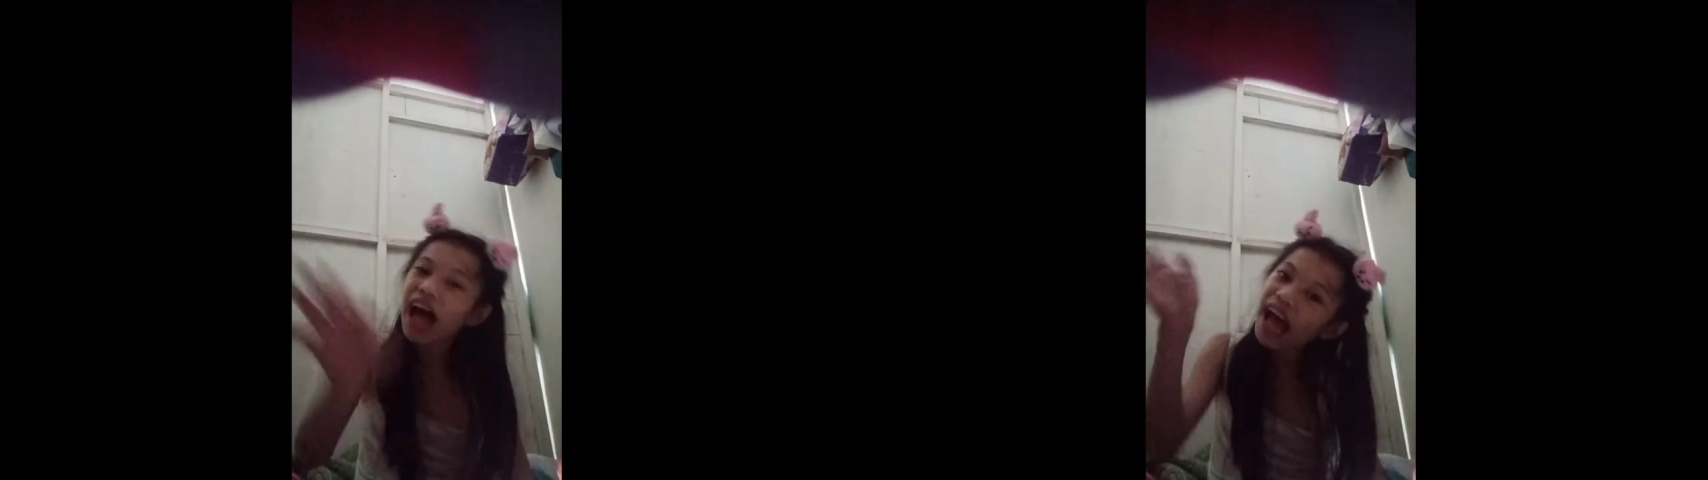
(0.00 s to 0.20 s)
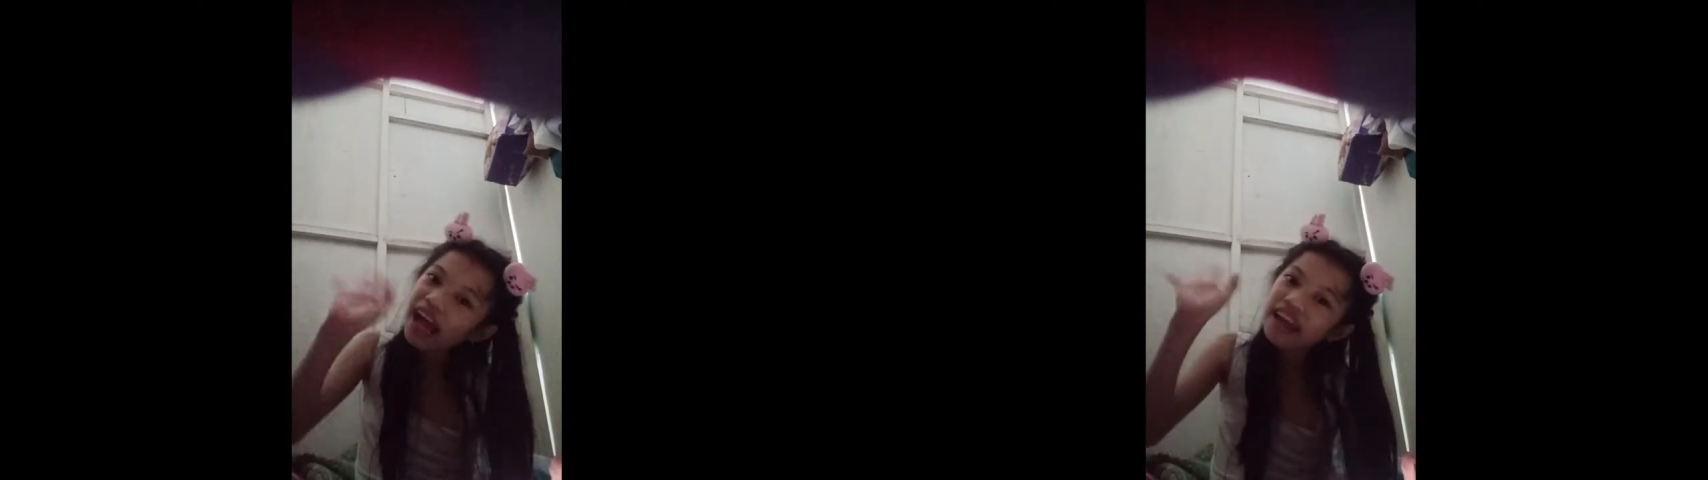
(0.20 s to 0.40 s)

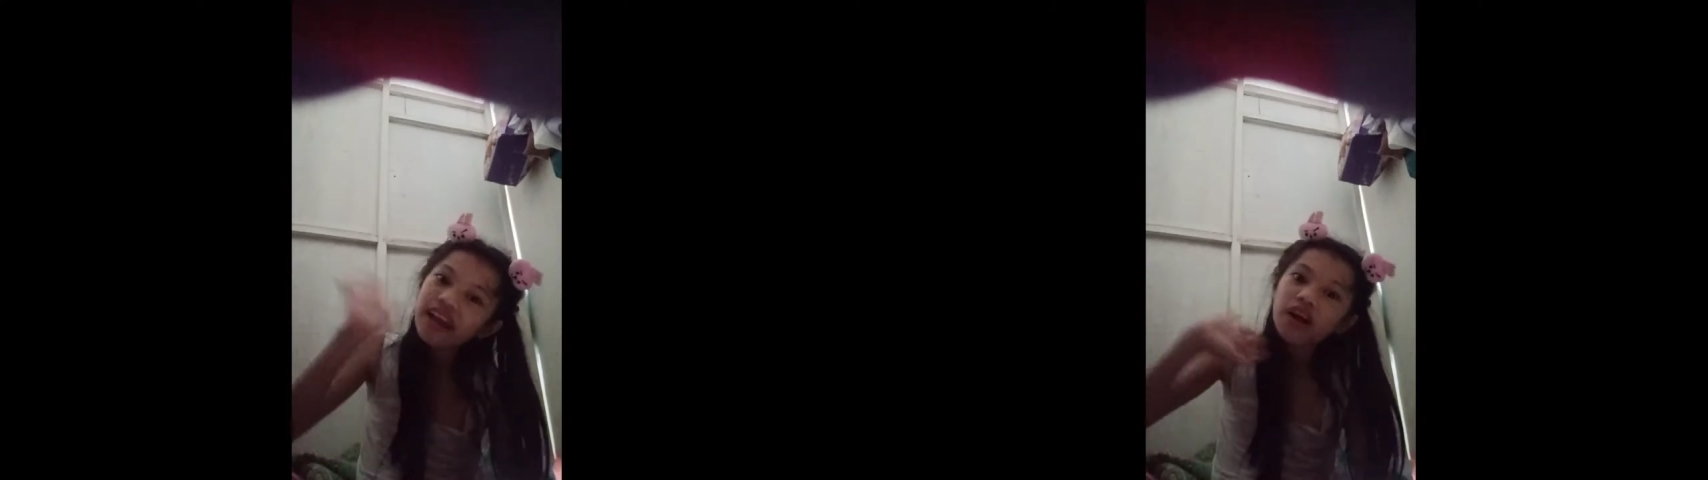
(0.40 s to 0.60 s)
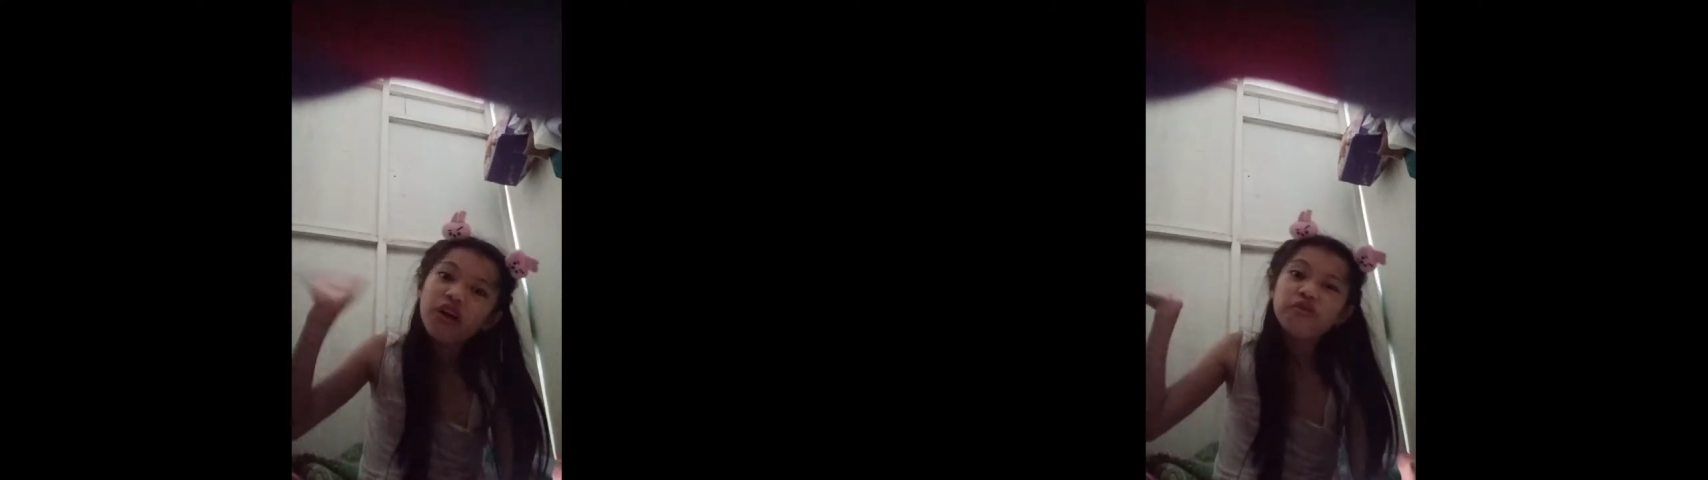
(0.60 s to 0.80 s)
Hi!
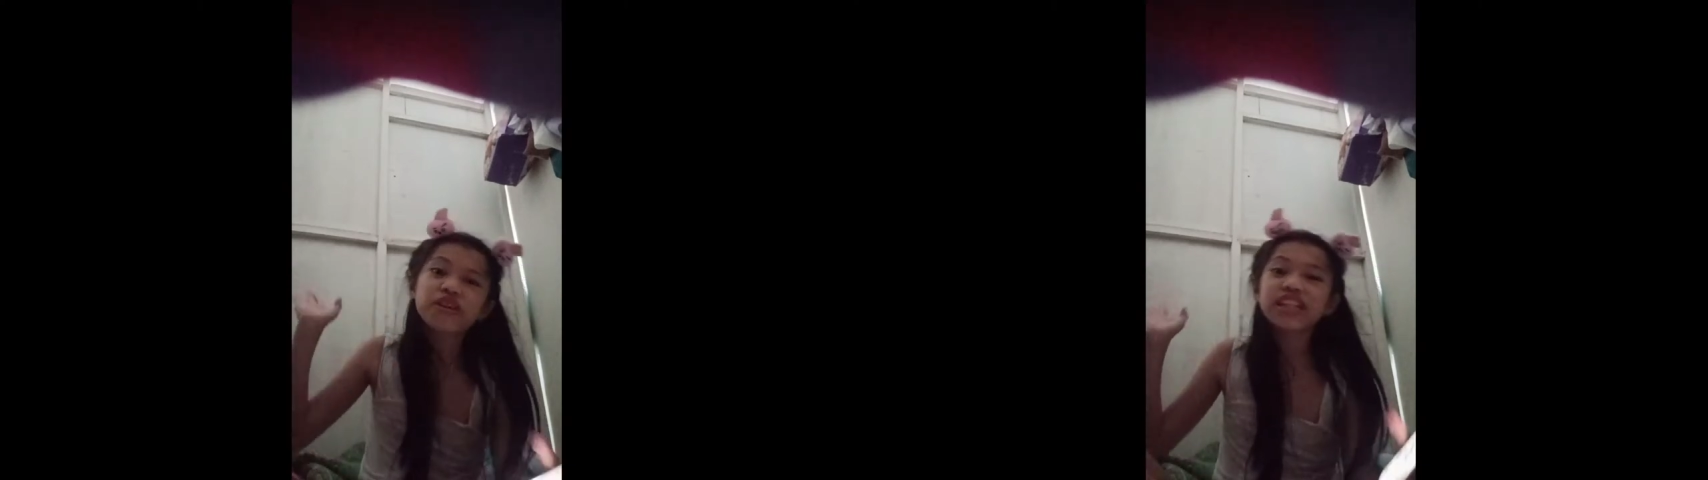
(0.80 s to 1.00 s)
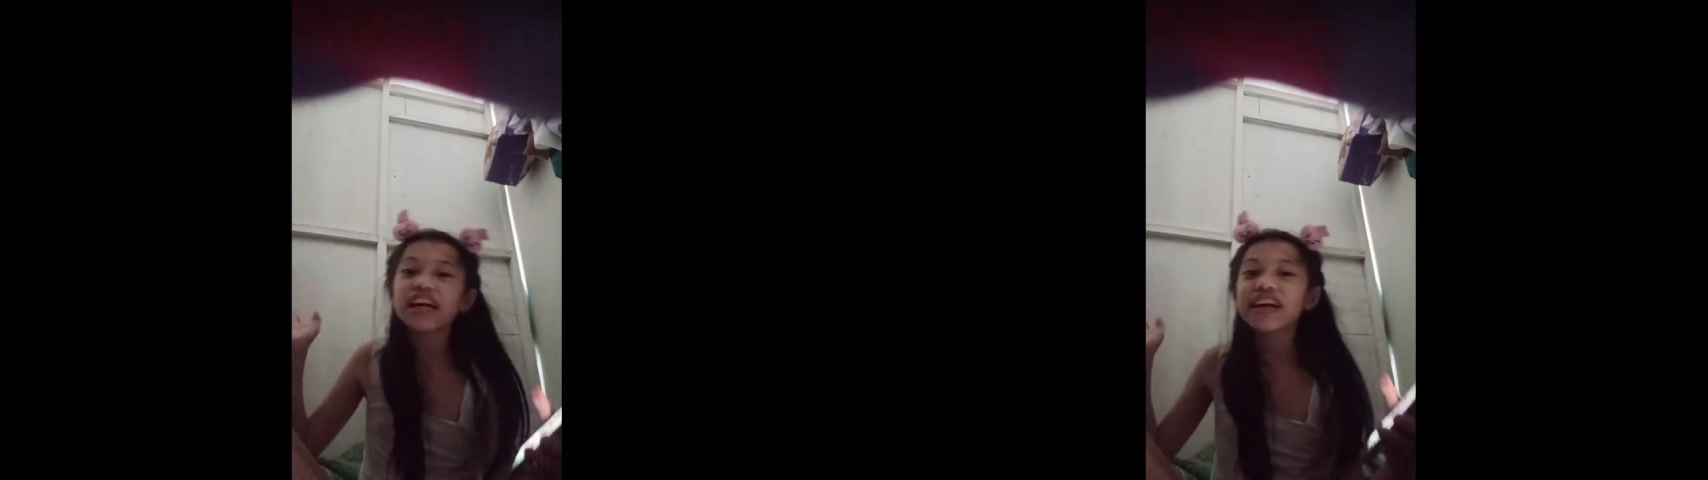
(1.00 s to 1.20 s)

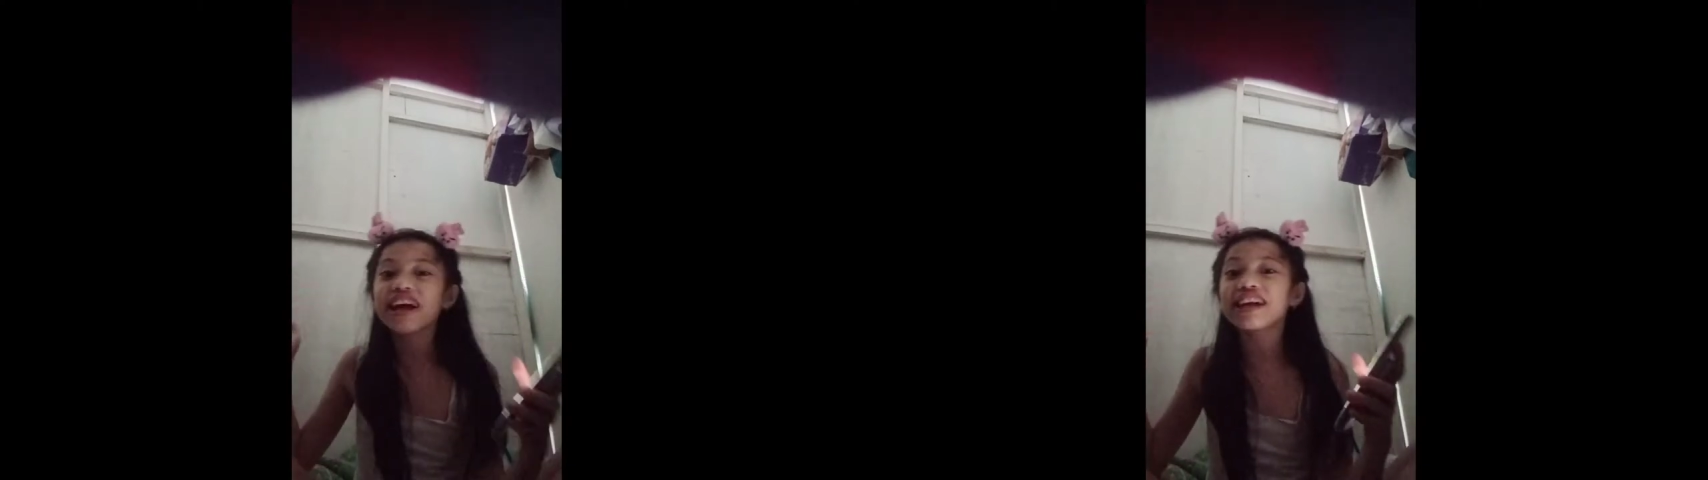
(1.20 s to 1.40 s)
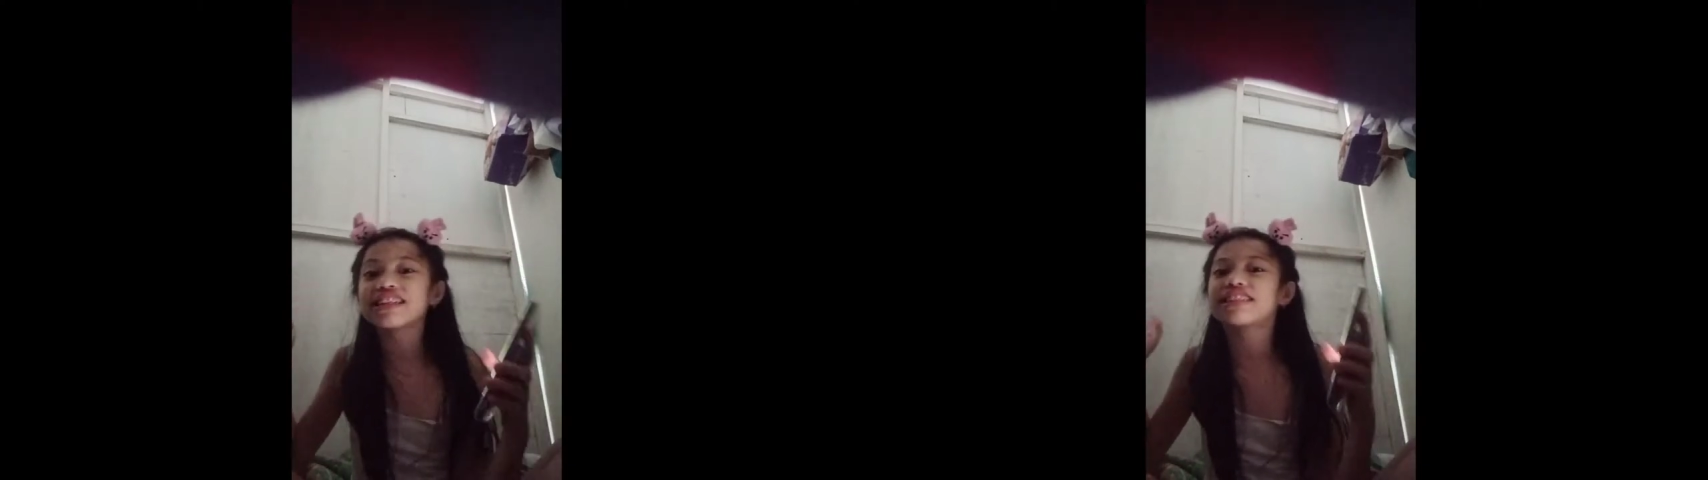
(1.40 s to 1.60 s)
Wait lang
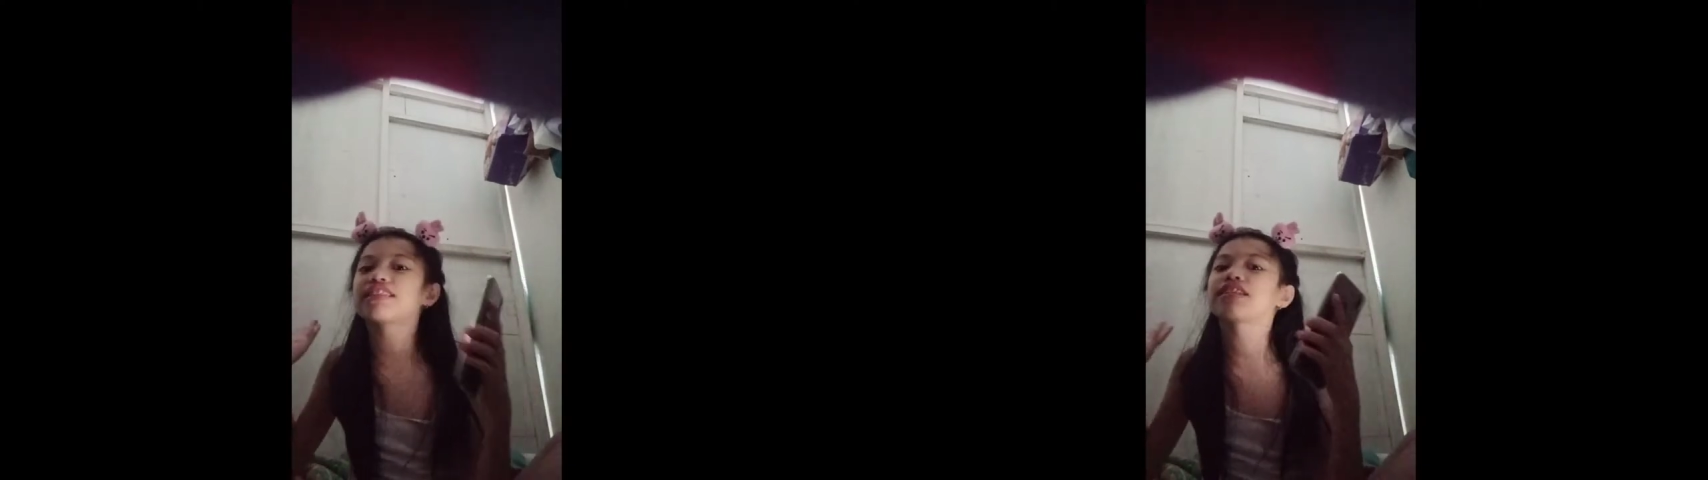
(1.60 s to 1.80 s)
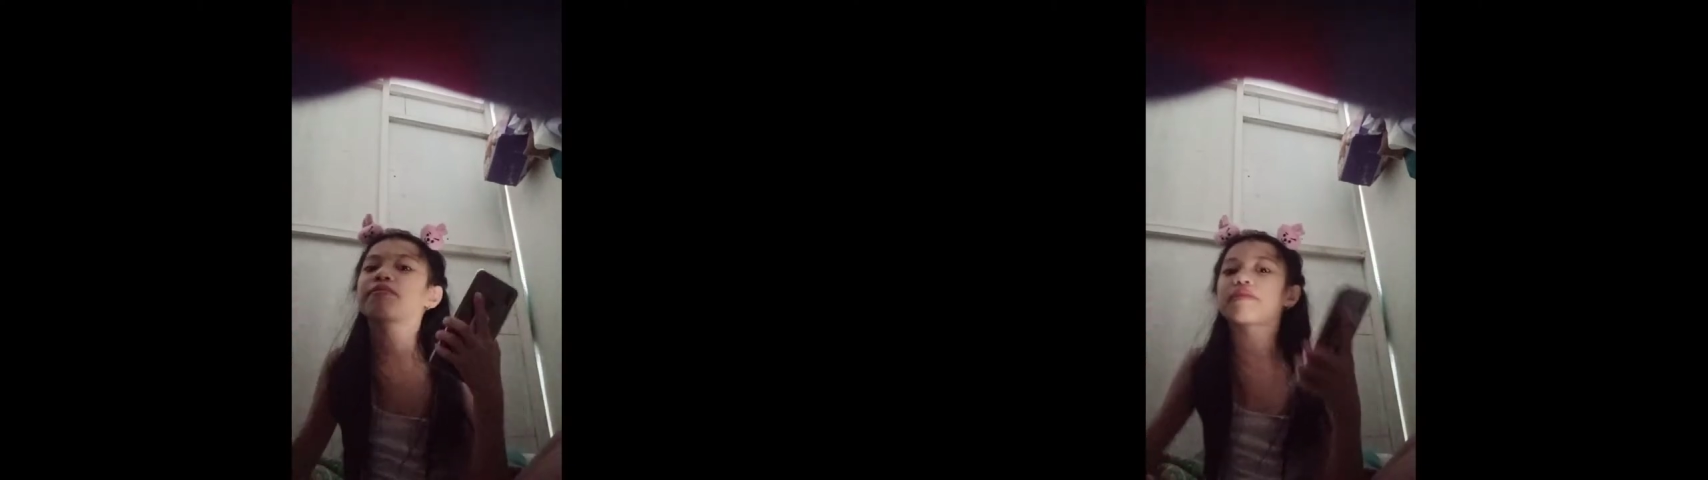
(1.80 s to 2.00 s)
guys,